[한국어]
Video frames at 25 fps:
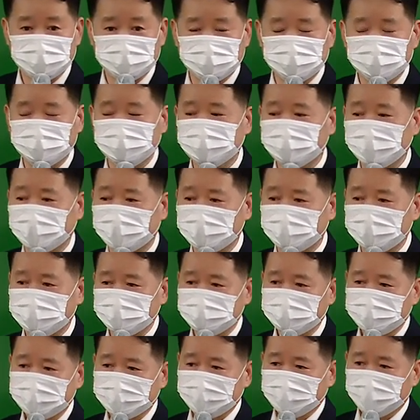구구단을
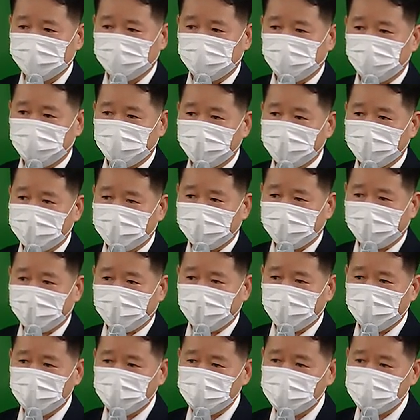왜
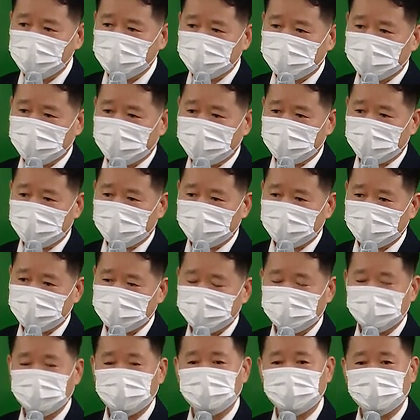외울까?
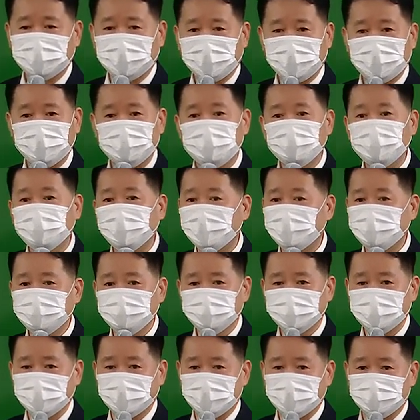그걸 알고 외운
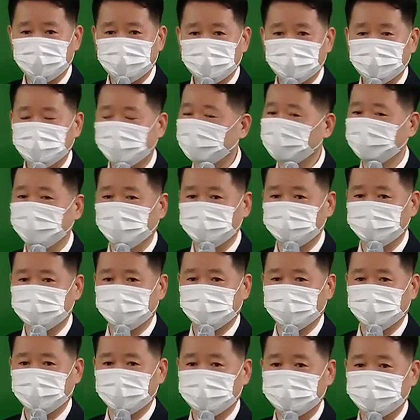사람은 거의
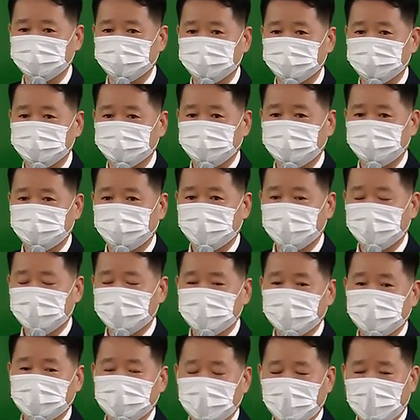없어요.
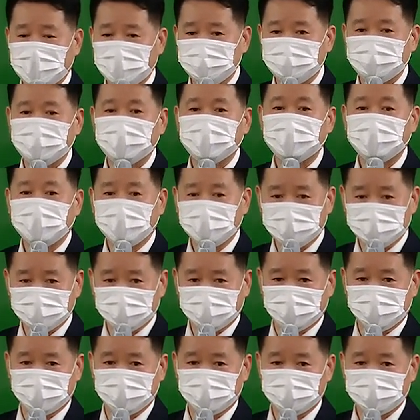그냥 암기를 한
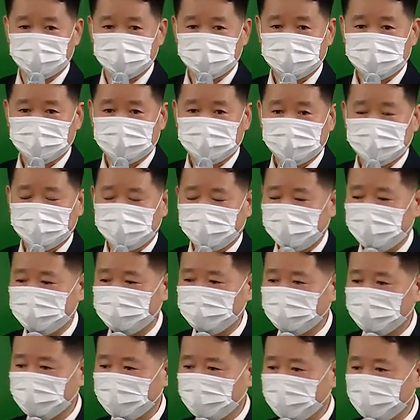거예요.
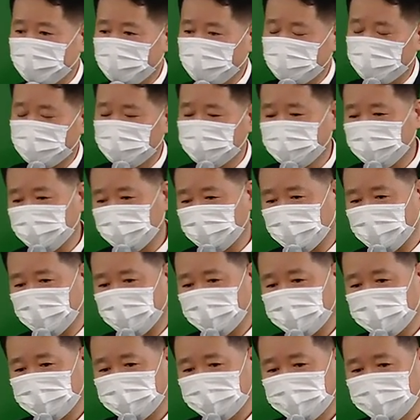암기를 해놓고
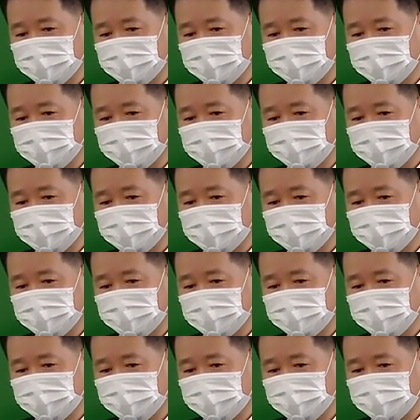보니까